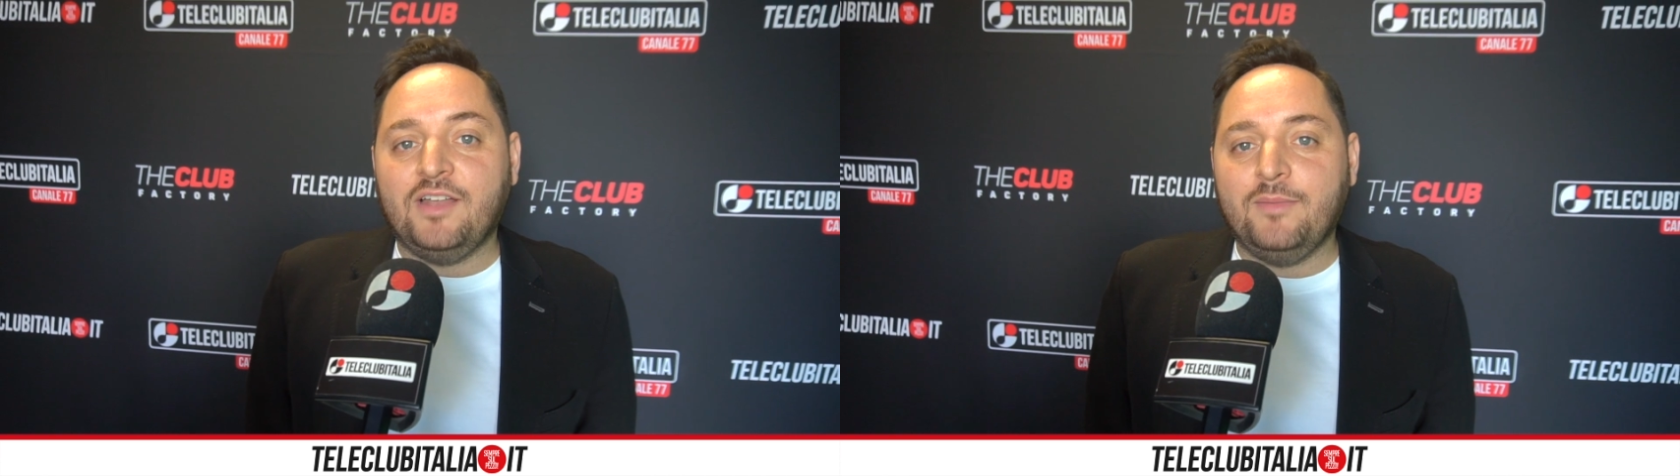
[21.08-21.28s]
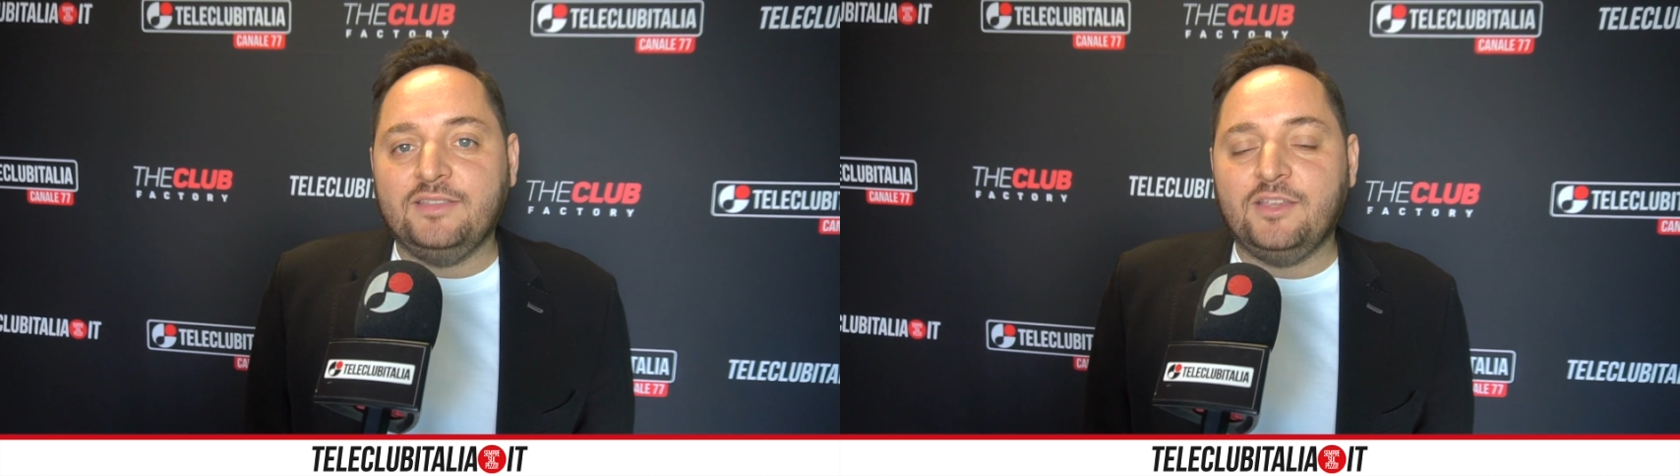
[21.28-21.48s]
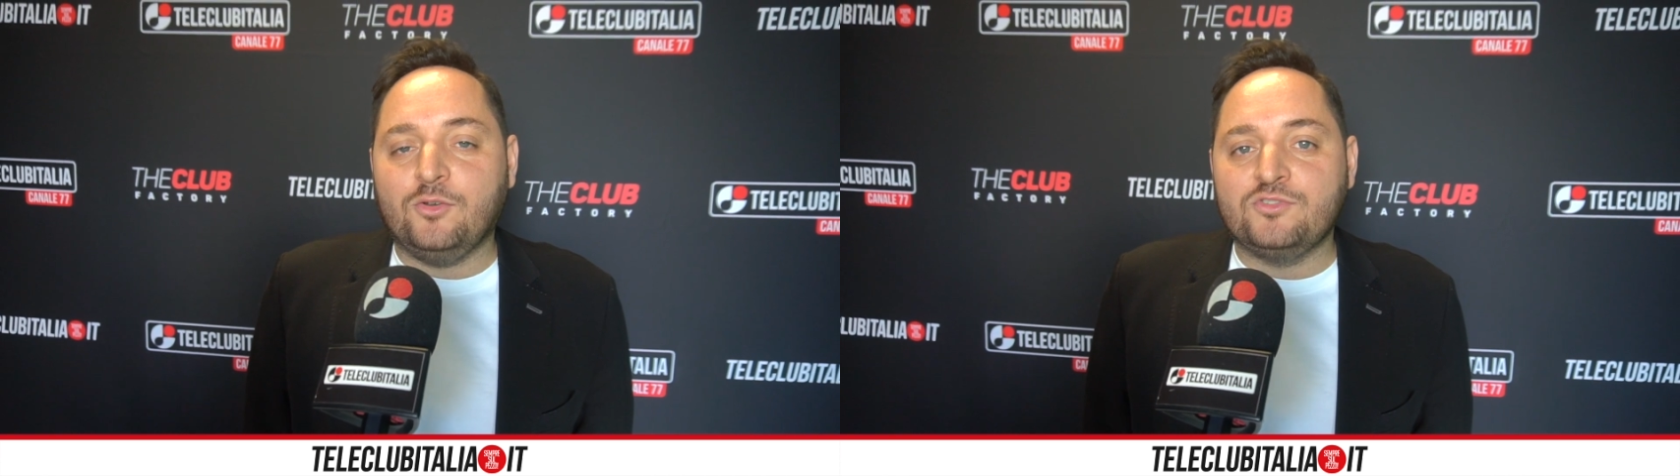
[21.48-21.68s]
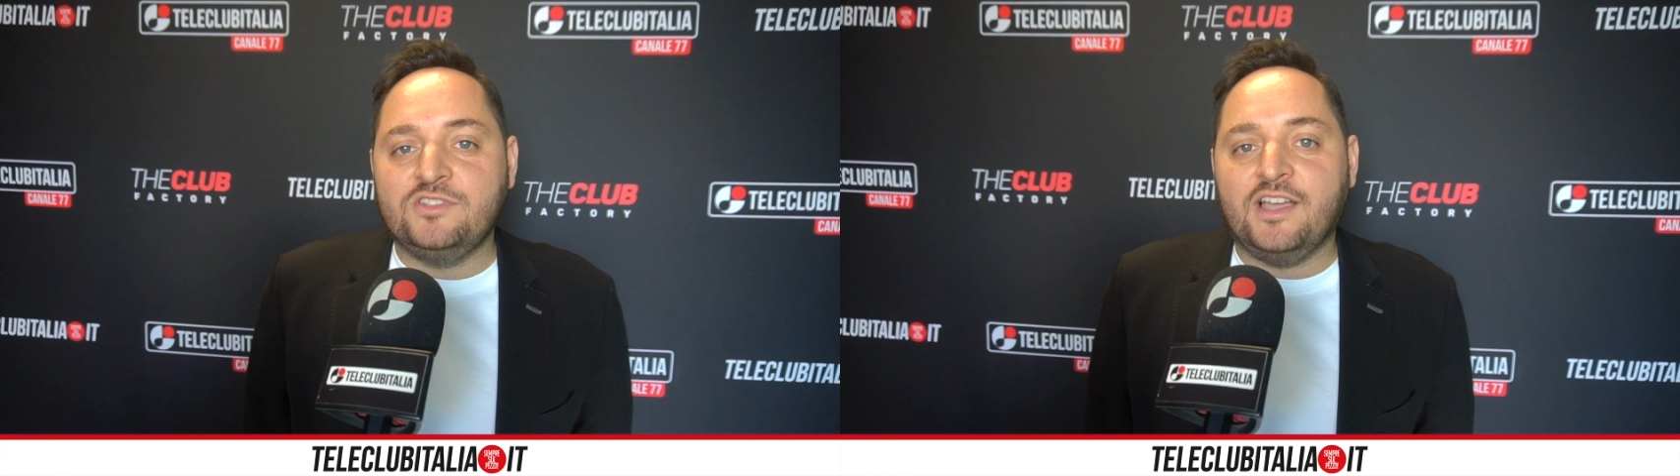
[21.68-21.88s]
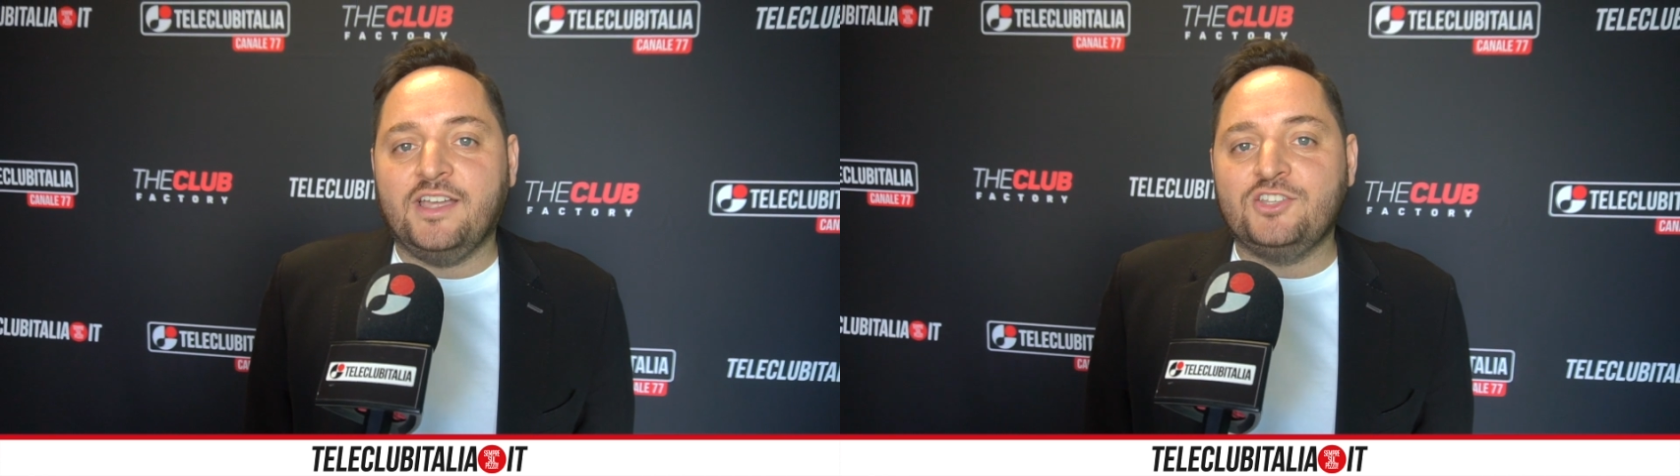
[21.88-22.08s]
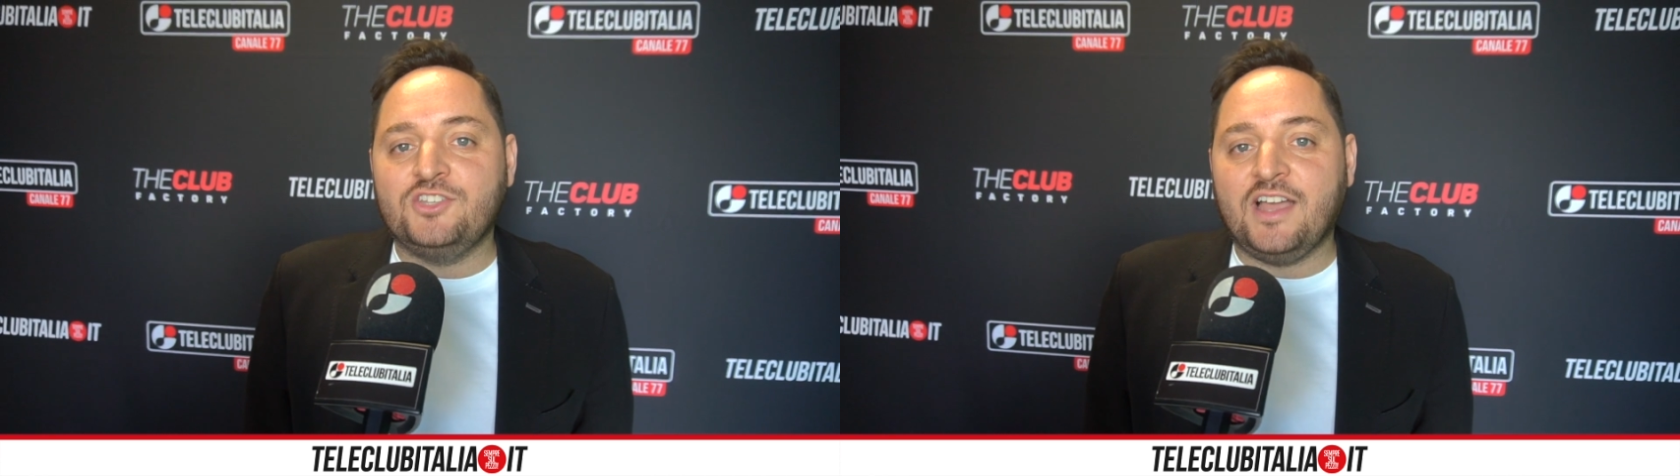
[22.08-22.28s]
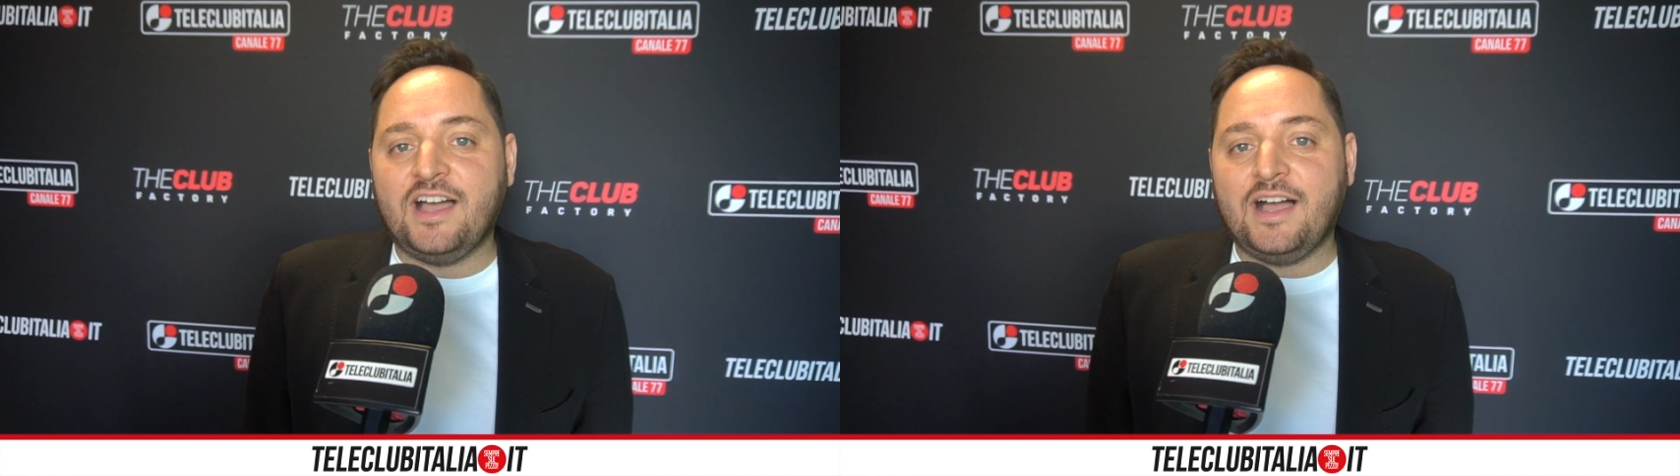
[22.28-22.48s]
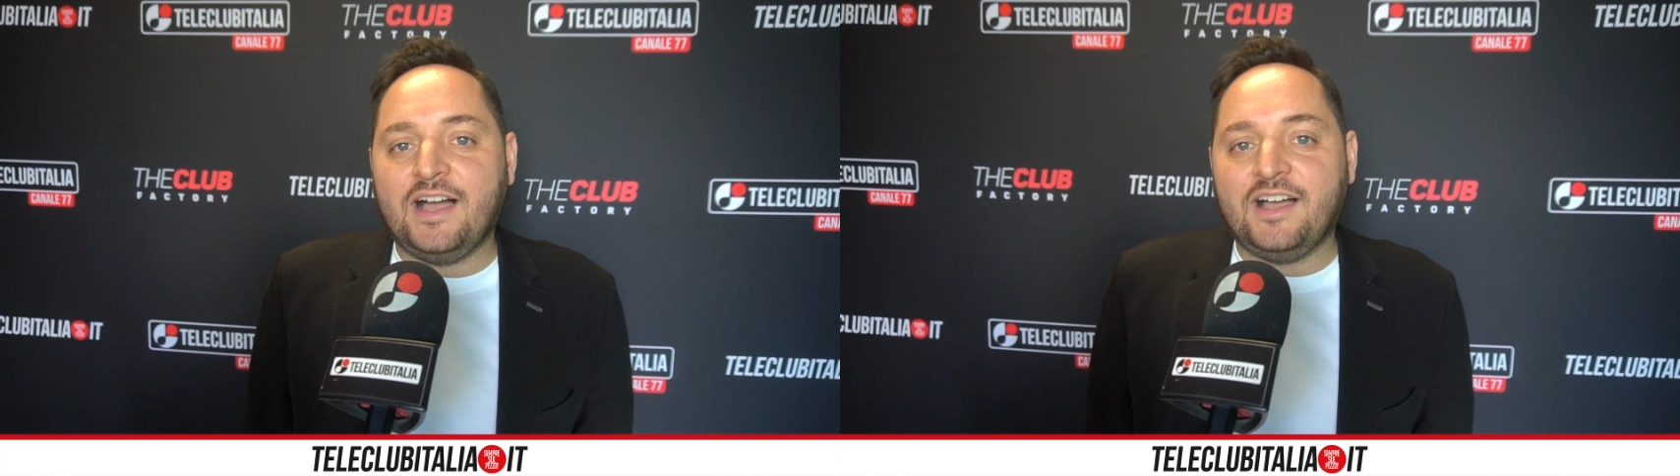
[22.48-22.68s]
veramente ostica che ci
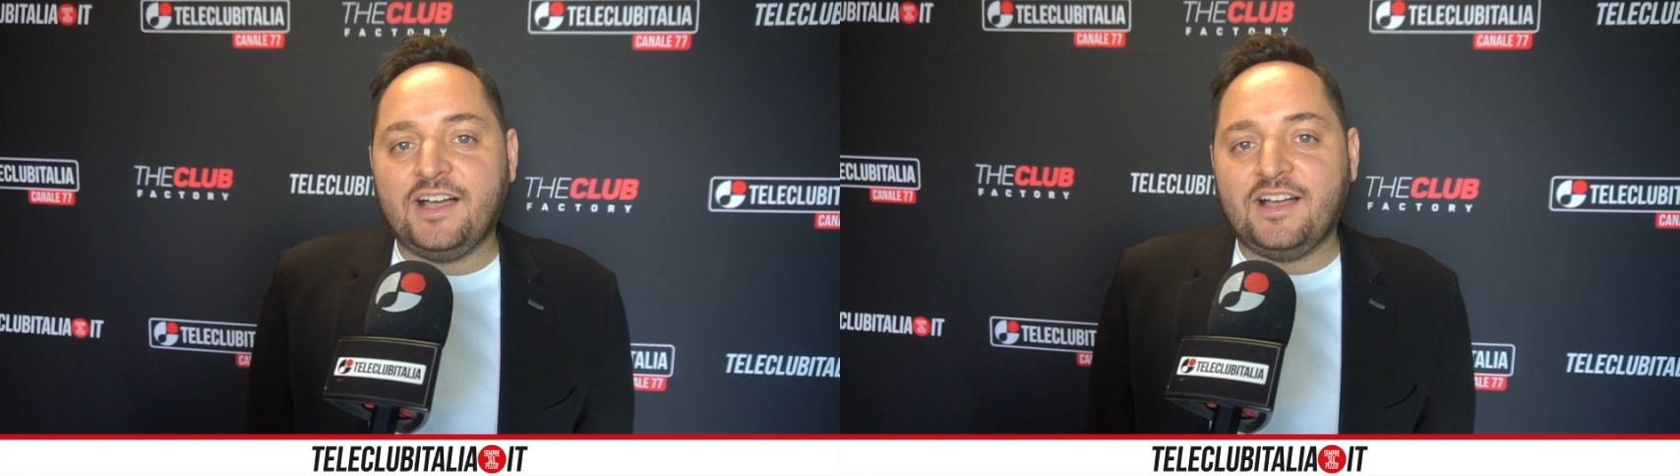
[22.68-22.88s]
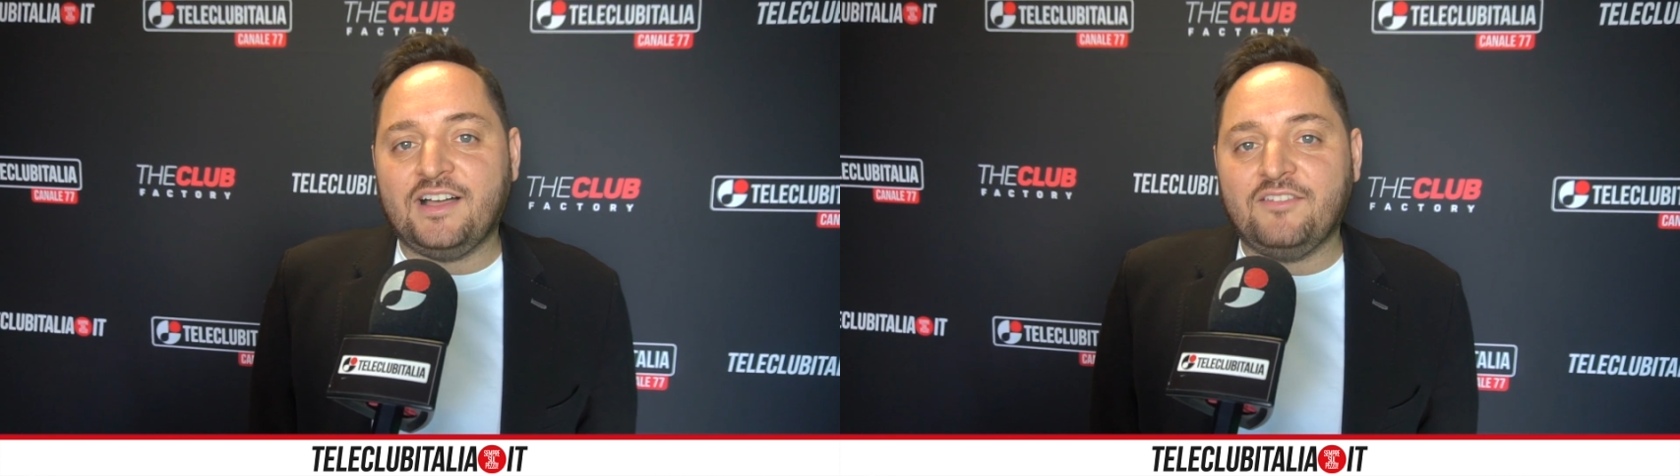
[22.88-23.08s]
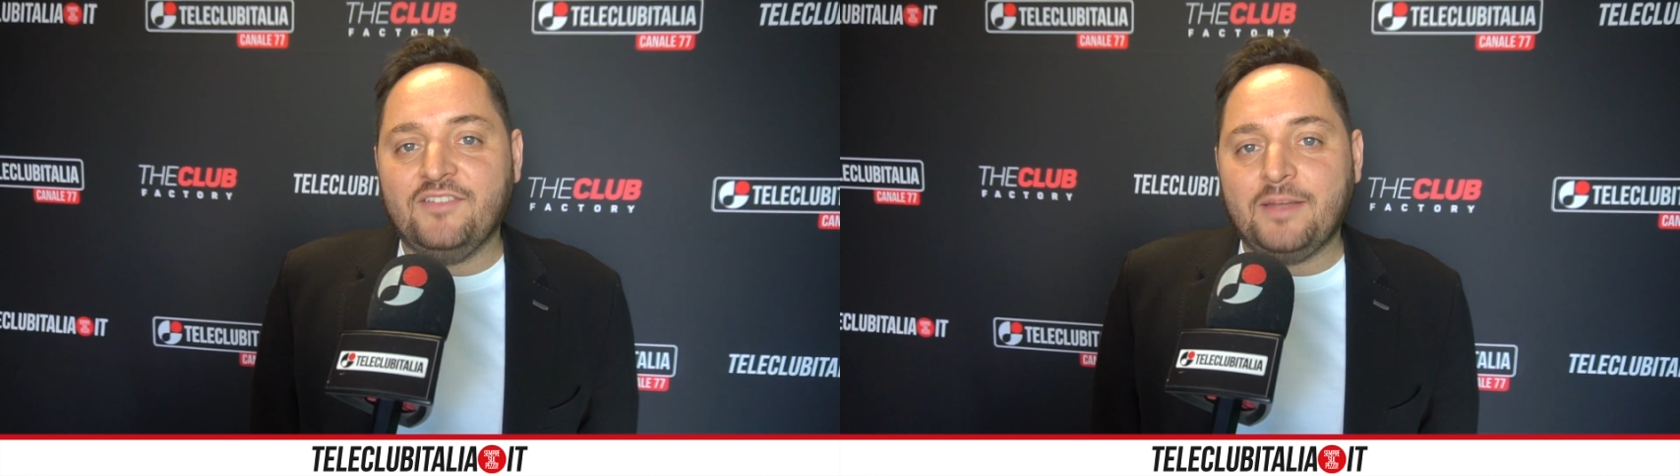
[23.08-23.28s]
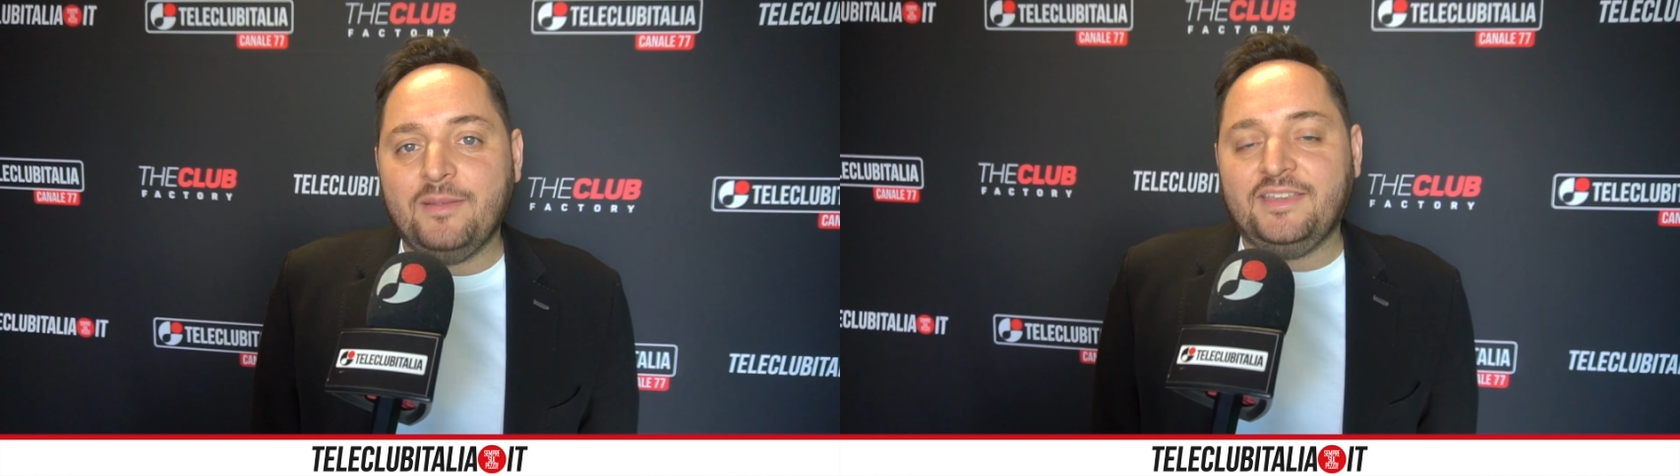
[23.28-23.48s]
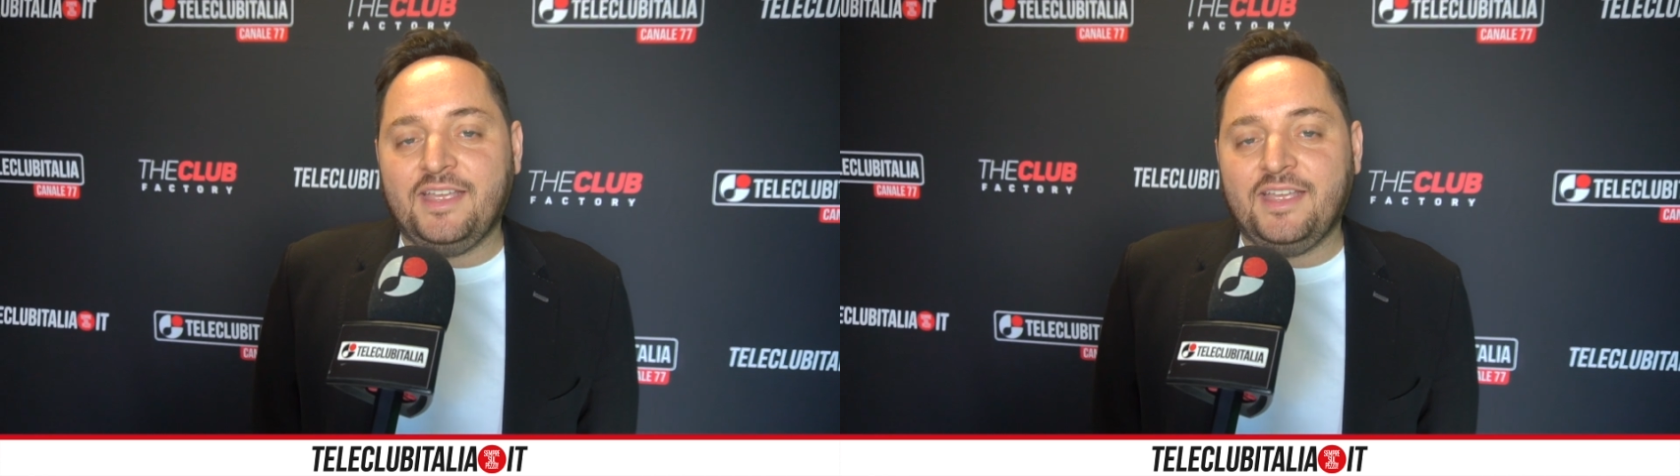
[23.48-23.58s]
ha veramente